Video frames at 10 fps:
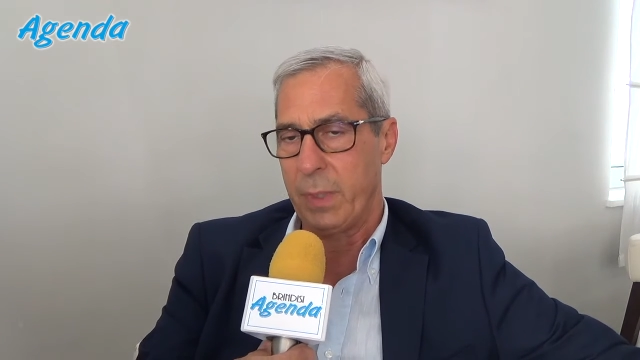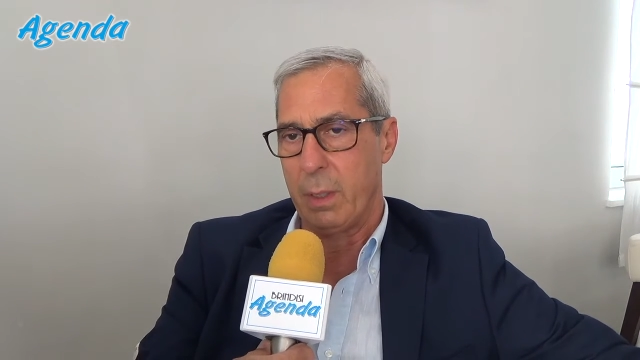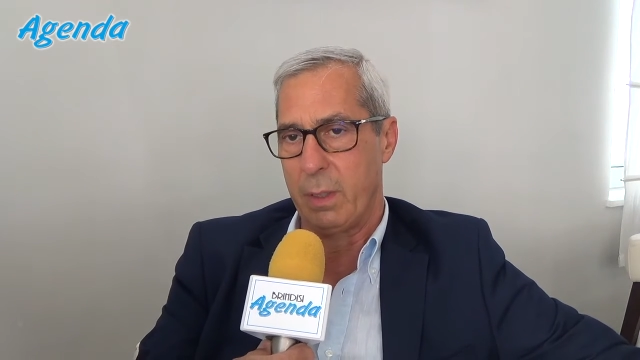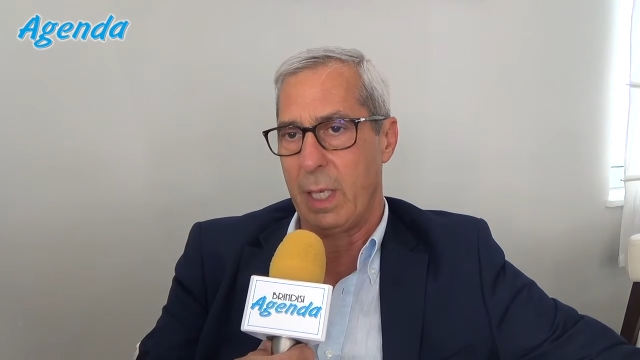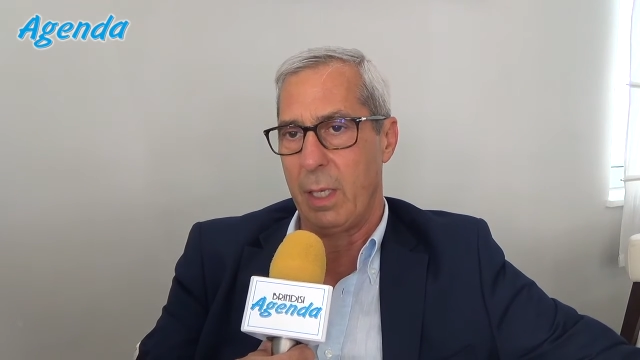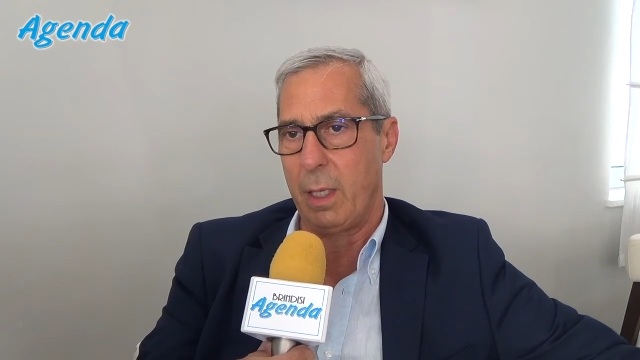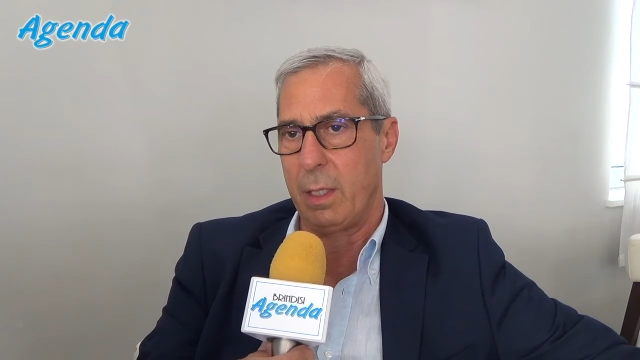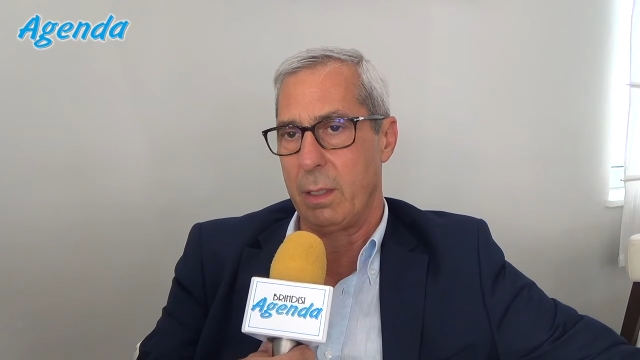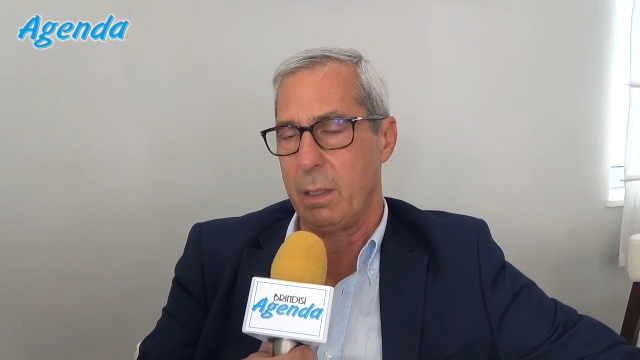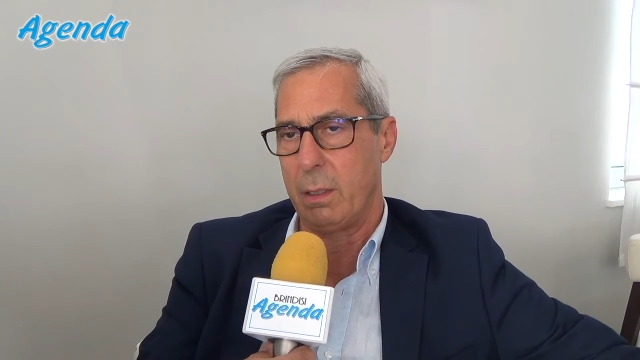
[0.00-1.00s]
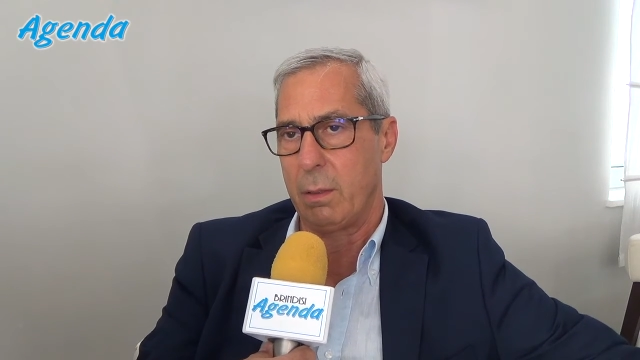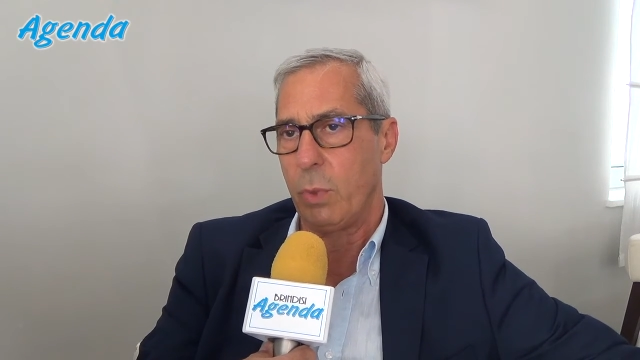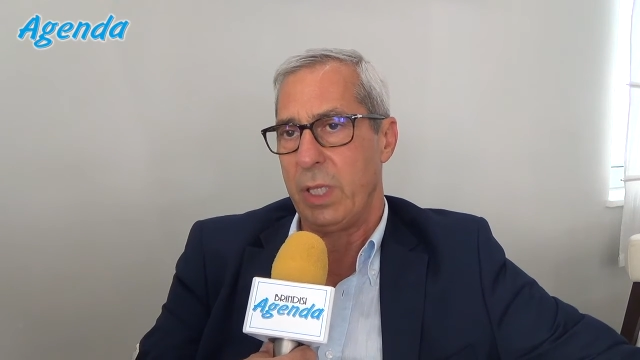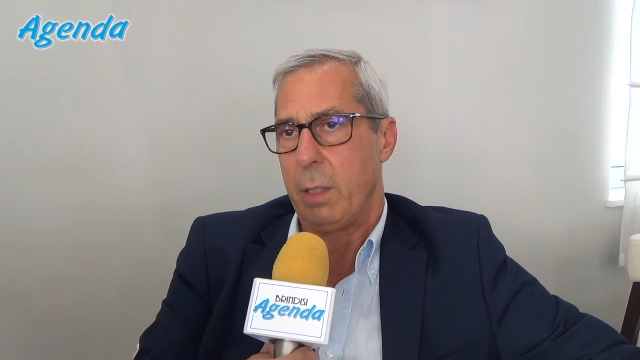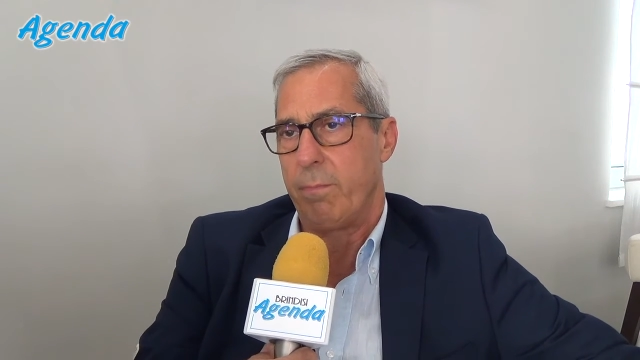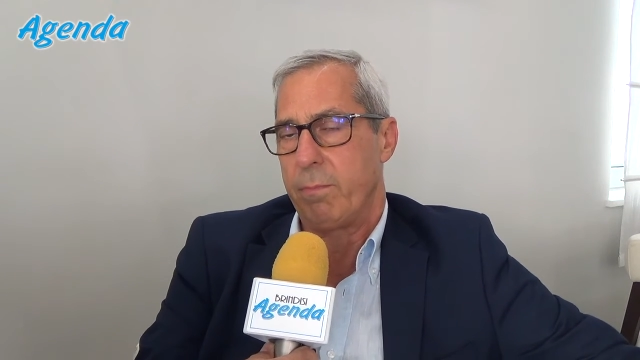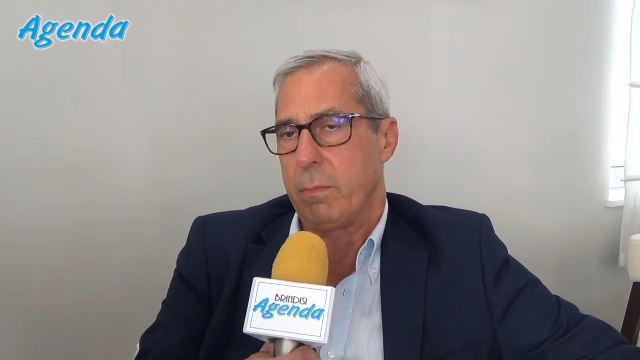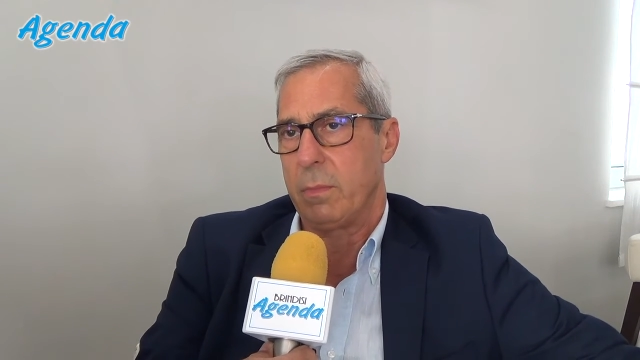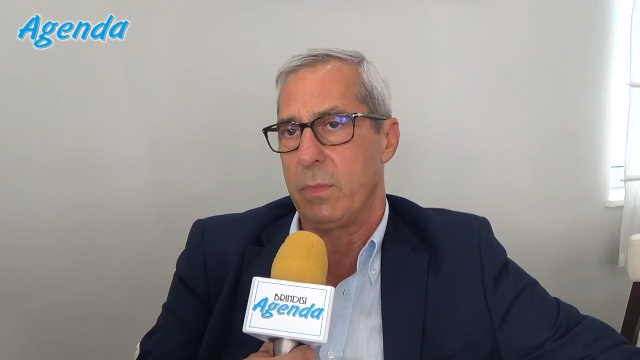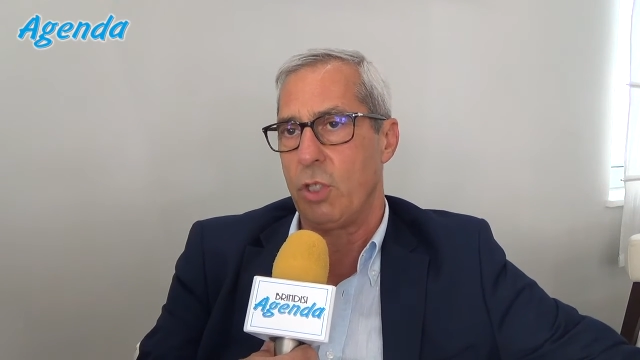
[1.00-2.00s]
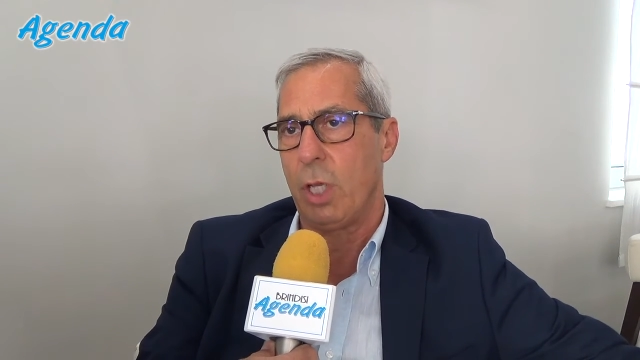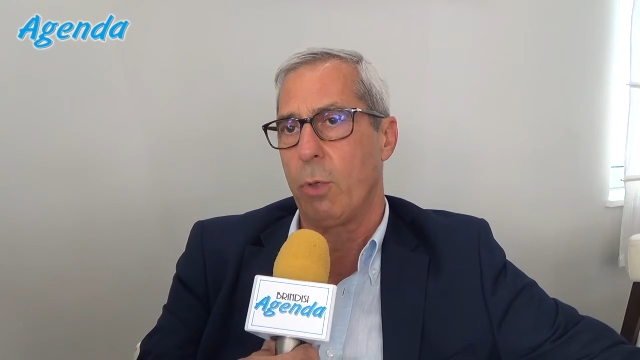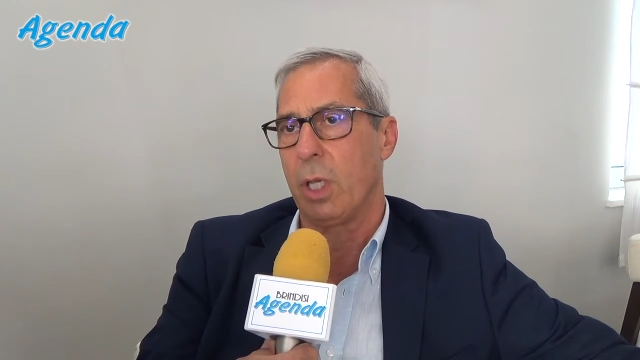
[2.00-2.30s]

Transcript: Ne, eh, quindi diciamo